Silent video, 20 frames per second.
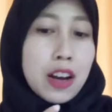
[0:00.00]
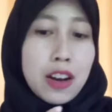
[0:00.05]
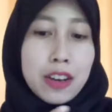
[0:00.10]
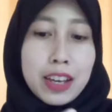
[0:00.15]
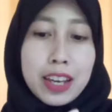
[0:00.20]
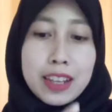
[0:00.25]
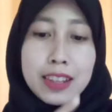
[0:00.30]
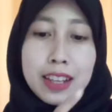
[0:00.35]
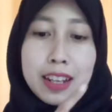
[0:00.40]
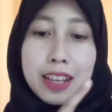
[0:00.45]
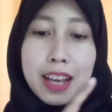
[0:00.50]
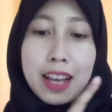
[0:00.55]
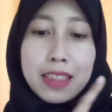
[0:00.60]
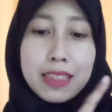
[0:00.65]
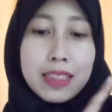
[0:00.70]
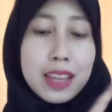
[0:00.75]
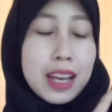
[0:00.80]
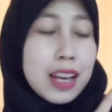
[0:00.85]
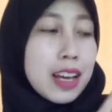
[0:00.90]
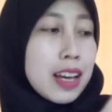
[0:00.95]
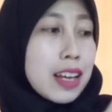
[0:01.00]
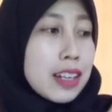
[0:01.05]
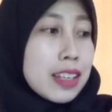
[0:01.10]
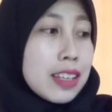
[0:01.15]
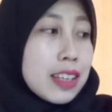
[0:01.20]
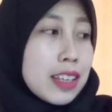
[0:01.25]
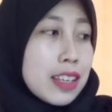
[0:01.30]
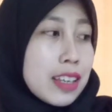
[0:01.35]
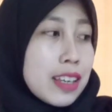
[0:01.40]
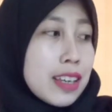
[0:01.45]
Oke, dilihat
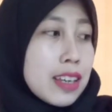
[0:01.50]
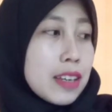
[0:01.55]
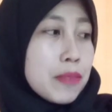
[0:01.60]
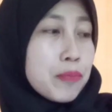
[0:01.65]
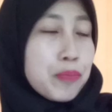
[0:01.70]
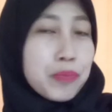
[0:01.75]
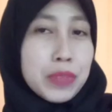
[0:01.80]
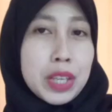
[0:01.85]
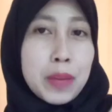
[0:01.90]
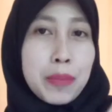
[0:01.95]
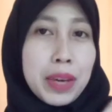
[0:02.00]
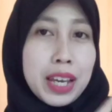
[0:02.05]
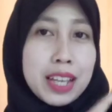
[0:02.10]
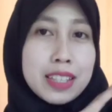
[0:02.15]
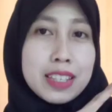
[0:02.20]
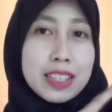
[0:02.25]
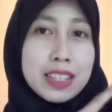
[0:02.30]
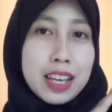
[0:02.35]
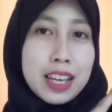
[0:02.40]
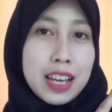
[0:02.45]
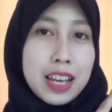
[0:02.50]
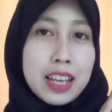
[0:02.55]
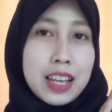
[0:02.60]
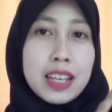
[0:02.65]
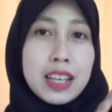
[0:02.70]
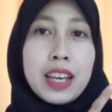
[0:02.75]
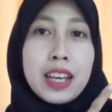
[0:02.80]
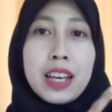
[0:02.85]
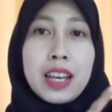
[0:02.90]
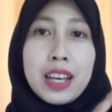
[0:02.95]
dari packagingnya,
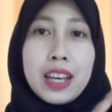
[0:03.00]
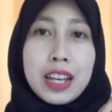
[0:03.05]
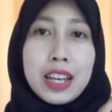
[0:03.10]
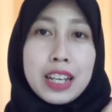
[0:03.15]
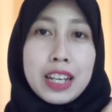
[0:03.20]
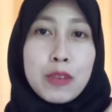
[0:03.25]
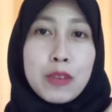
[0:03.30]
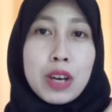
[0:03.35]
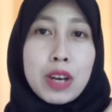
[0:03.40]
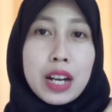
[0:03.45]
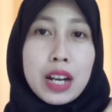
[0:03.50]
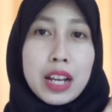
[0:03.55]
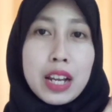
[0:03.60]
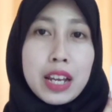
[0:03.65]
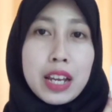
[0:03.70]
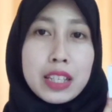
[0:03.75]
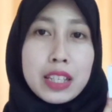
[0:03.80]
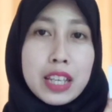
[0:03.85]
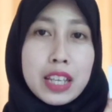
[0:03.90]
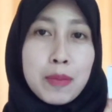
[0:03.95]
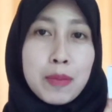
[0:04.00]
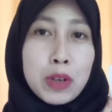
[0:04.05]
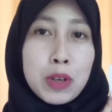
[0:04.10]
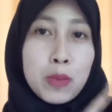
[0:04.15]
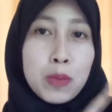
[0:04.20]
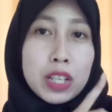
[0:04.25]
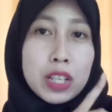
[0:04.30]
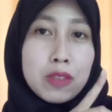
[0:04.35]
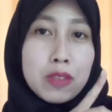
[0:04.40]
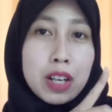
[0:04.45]
ini warnanya
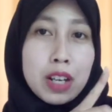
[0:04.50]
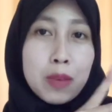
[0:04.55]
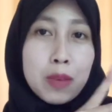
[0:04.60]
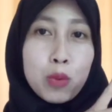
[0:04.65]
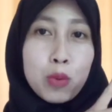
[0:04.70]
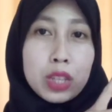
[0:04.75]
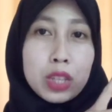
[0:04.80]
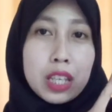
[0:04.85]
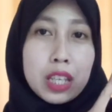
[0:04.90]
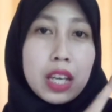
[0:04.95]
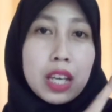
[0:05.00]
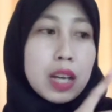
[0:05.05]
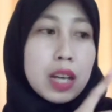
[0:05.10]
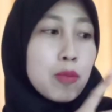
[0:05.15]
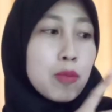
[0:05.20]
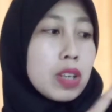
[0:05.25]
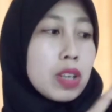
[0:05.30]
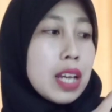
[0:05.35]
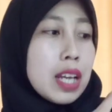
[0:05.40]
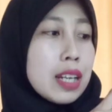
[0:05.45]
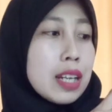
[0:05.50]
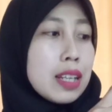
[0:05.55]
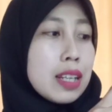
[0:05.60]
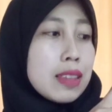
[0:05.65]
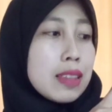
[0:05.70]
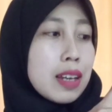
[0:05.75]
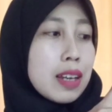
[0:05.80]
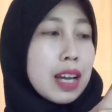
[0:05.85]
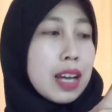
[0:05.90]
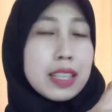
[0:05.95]
menemani warna putih, kemudian
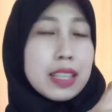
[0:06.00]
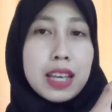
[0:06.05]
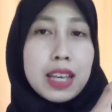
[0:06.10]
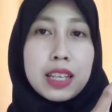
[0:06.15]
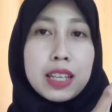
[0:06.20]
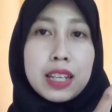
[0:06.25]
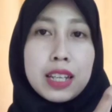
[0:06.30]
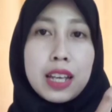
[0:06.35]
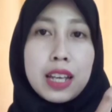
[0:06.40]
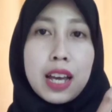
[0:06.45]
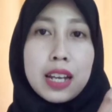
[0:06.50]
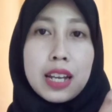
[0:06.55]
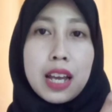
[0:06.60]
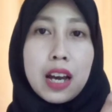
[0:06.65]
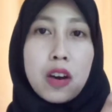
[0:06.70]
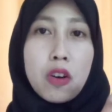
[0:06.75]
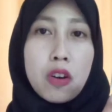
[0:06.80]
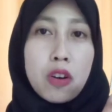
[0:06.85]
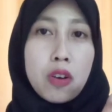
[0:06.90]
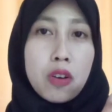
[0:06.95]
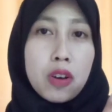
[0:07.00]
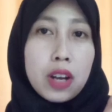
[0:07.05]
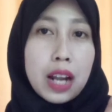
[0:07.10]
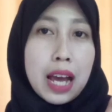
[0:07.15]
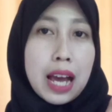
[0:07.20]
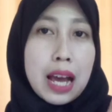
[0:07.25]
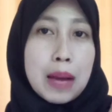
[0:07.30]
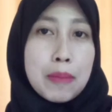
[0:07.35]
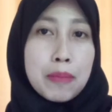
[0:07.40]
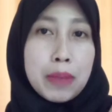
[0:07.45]
di tengahnya ini ada
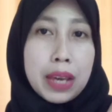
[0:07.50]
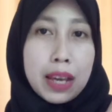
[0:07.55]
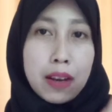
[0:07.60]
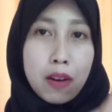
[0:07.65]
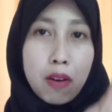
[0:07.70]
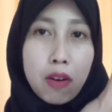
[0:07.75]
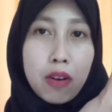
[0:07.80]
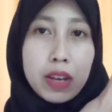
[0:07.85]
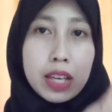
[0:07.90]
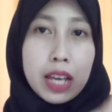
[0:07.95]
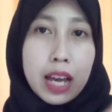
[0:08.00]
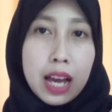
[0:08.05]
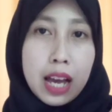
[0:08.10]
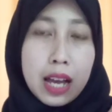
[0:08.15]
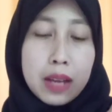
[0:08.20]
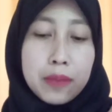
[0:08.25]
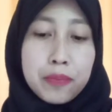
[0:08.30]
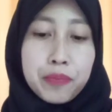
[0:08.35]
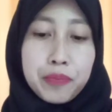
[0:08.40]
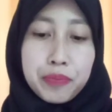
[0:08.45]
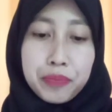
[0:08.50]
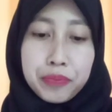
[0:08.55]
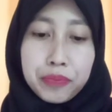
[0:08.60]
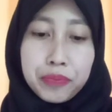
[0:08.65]
hologram meko ya.